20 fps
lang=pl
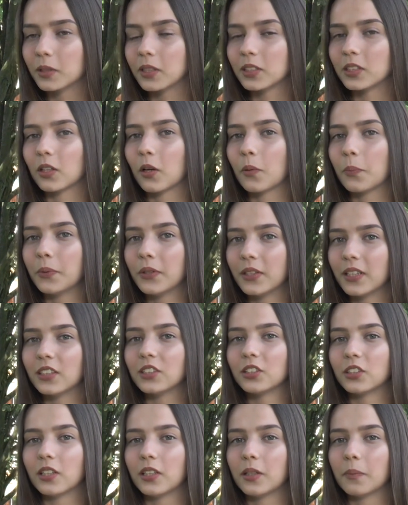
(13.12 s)
przez
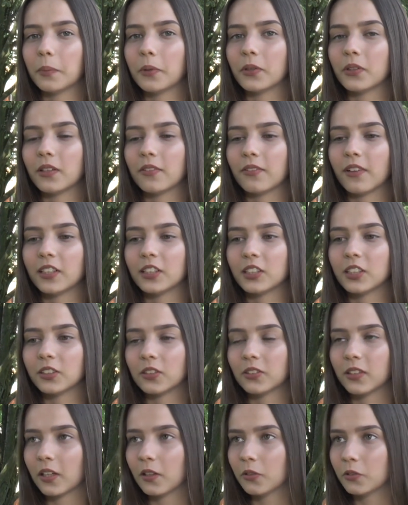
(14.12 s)
opinię jury, ponieważ
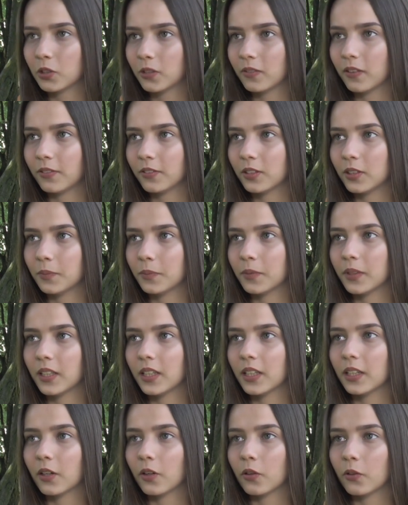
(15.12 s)
jest ona kluczowa w tym
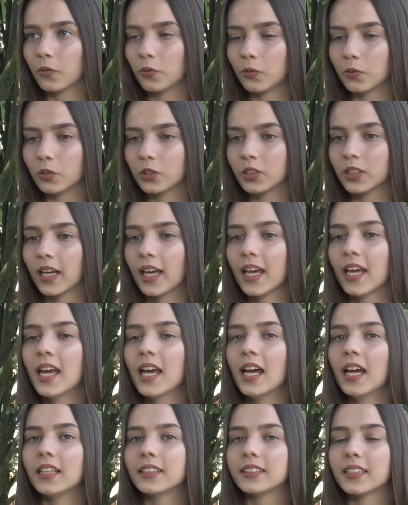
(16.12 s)
e, konkursie.
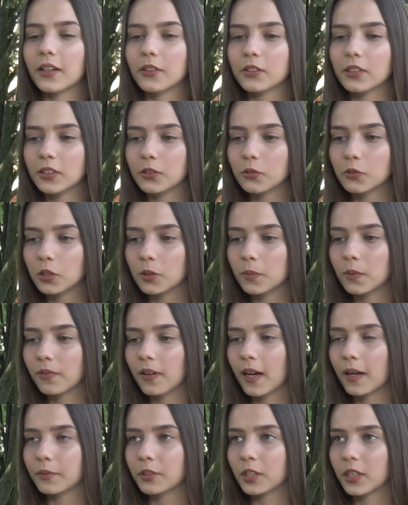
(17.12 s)
Cały czas
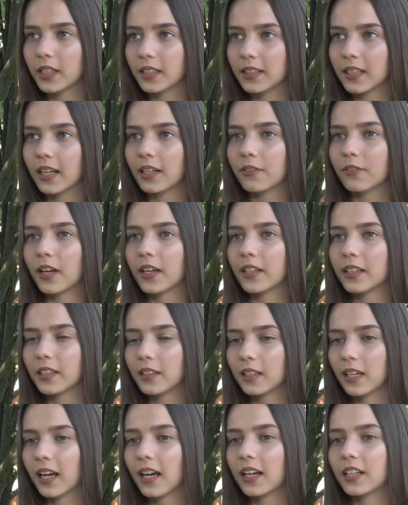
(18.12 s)
utrzymywałam się jednak w
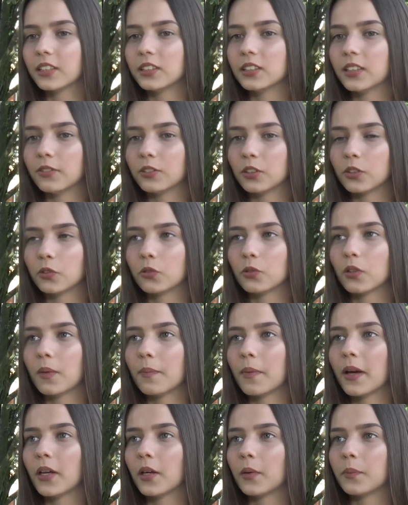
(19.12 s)
rankingach dziewczyn,
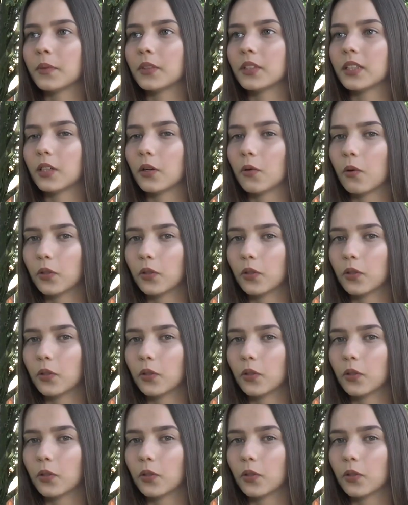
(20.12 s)
które mają tych